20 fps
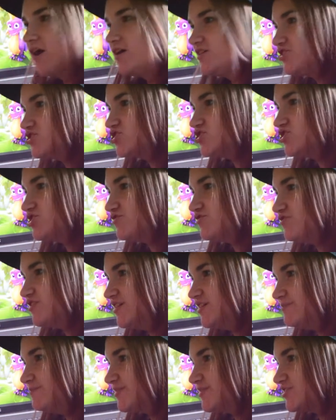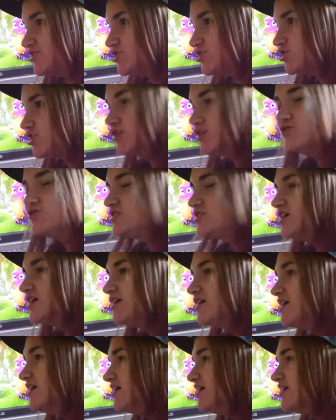живи, пожалуйста,
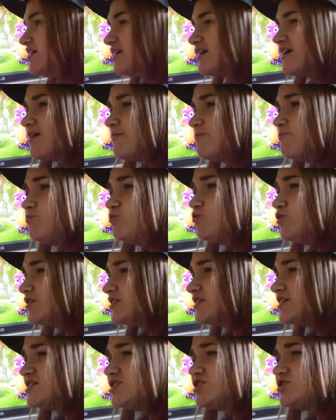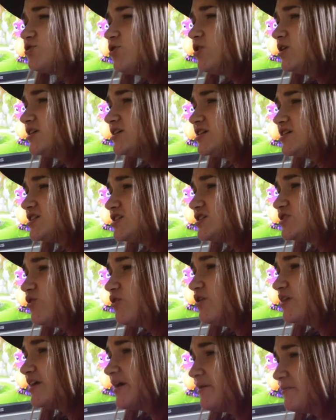и работай столько,
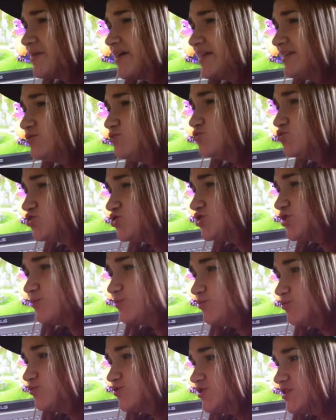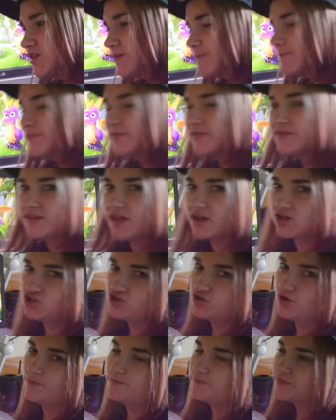сколько мне нужно будет. Так
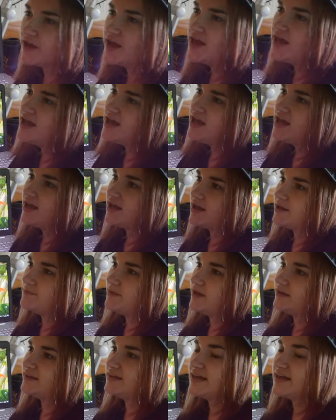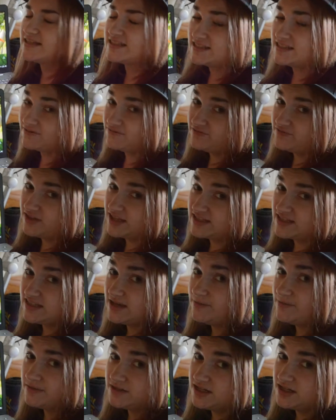что, ребят, если на
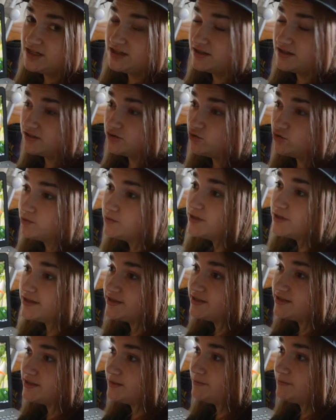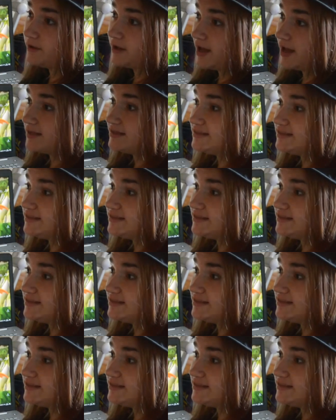самом деле думаете брать